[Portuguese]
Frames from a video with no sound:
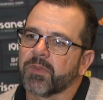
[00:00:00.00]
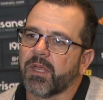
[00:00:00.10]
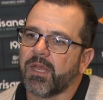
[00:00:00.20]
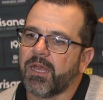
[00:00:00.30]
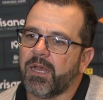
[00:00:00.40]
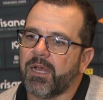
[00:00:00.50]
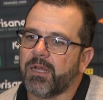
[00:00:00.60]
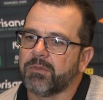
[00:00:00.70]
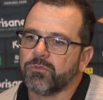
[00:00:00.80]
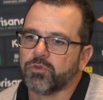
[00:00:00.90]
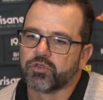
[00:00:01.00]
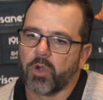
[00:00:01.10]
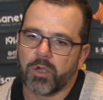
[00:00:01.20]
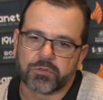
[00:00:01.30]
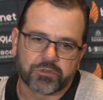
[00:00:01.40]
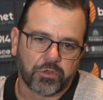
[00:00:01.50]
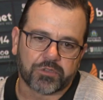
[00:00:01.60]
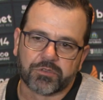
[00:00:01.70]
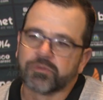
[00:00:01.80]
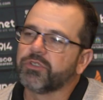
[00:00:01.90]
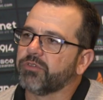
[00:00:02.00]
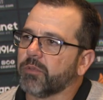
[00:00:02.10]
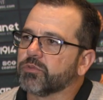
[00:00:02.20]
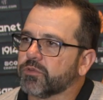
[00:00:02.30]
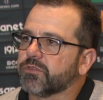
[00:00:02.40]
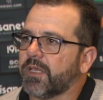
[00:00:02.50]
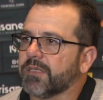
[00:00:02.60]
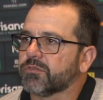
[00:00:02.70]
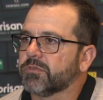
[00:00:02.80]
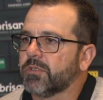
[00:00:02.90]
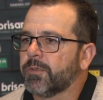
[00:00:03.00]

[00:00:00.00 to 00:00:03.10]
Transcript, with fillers: é, nos jogos que nós não tivemos sucesso.